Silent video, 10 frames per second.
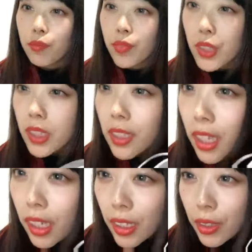好き
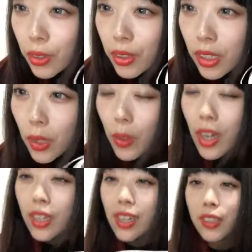なアイドルさん
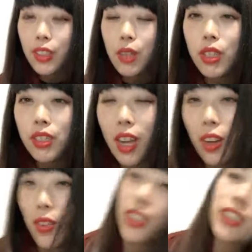はいらっしゃいますか
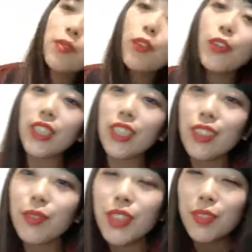私
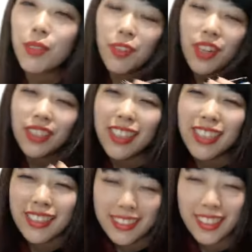モーニング娘。
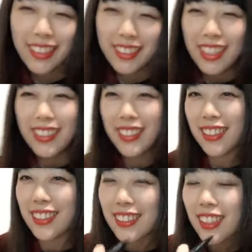ワンナインさんが大好き
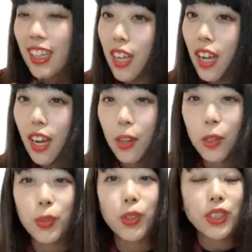です
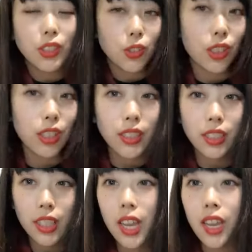ハロープロジェクトが大好
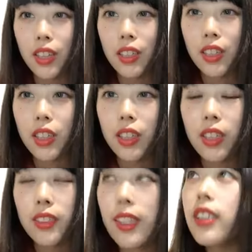きで
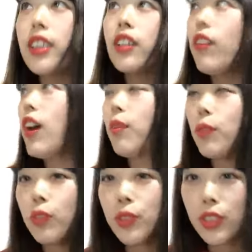最近は
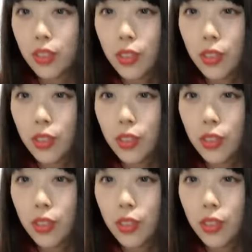モームス